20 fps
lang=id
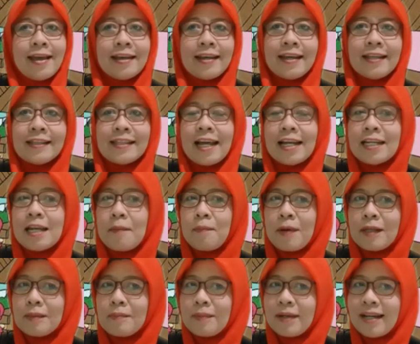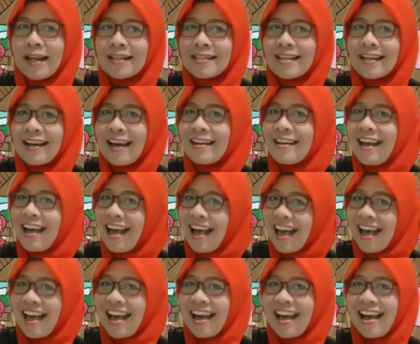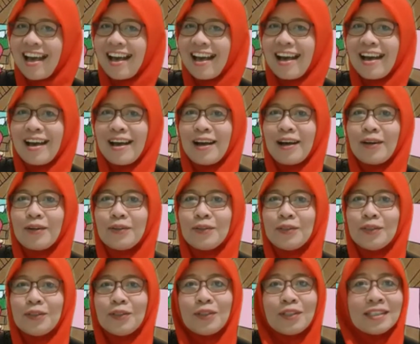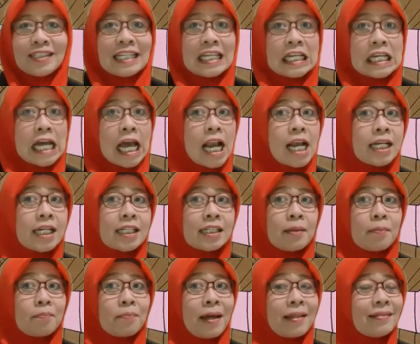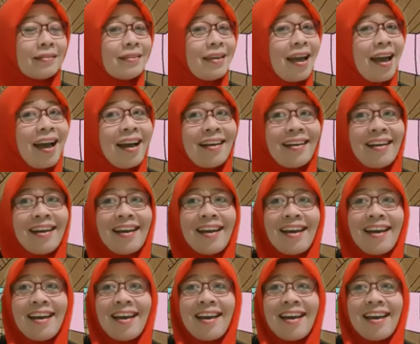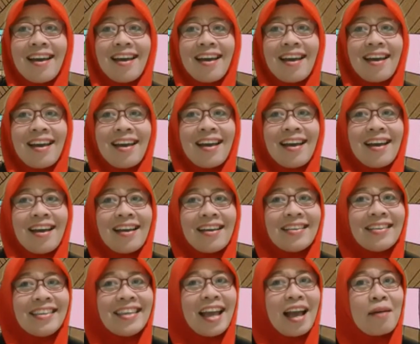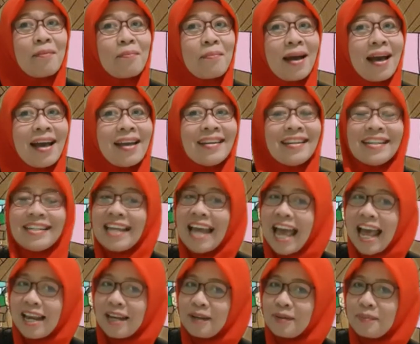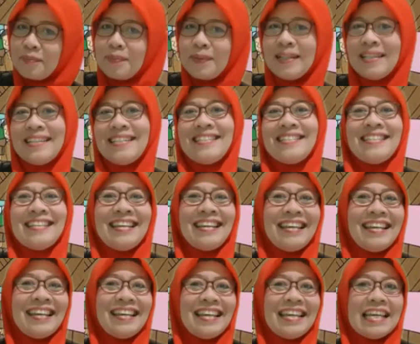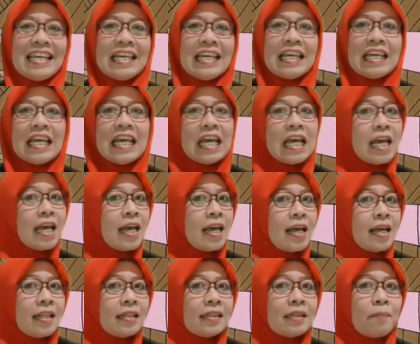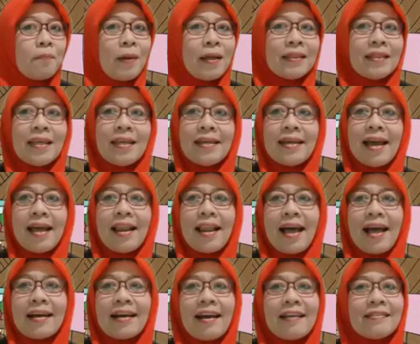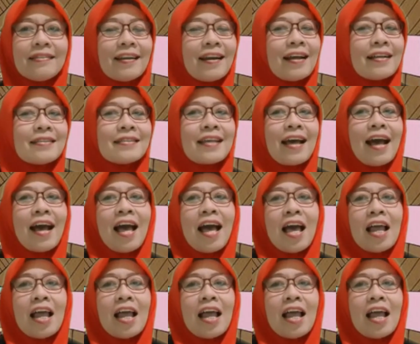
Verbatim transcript: kita dapat merasakan hak untuk tinggal di tempat yang nyaman dan bersih. Tempat tinggal akan terasa